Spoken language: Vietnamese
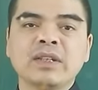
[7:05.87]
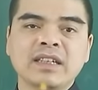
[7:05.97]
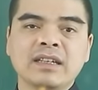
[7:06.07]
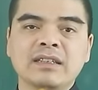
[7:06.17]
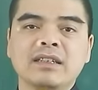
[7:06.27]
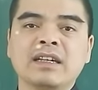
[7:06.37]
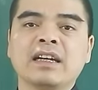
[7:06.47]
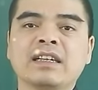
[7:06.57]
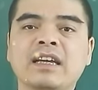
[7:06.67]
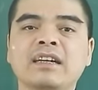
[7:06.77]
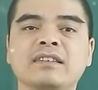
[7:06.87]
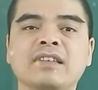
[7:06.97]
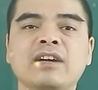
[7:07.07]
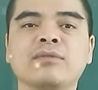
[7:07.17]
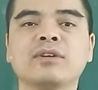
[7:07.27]
tuy nhiên thì ngày nay người
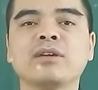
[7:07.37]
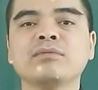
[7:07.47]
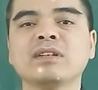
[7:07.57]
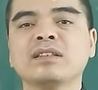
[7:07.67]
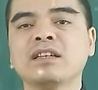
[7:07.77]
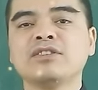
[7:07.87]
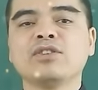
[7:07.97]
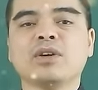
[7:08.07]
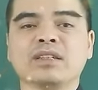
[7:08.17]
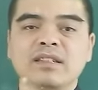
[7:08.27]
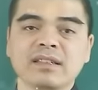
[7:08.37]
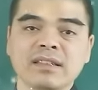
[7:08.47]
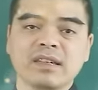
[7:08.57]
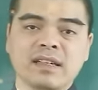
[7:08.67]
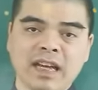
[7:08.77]
ta cũng không nhất thiết chọn những
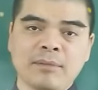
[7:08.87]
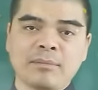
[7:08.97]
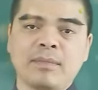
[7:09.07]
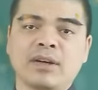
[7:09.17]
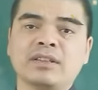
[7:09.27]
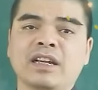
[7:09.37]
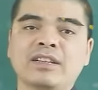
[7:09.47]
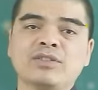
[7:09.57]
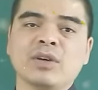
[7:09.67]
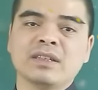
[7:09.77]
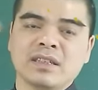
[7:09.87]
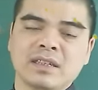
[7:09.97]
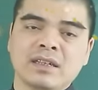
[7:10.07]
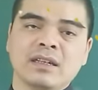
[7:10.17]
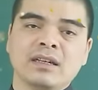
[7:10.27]
người nam mà có thể là chọn gì
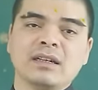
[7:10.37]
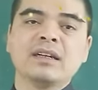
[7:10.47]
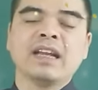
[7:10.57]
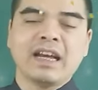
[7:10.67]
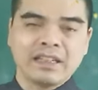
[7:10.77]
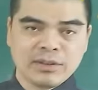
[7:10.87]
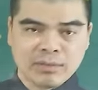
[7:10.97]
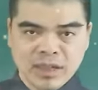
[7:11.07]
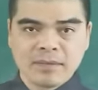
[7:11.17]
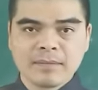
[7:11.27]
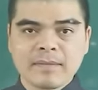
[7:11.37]
người lạ đến sông đất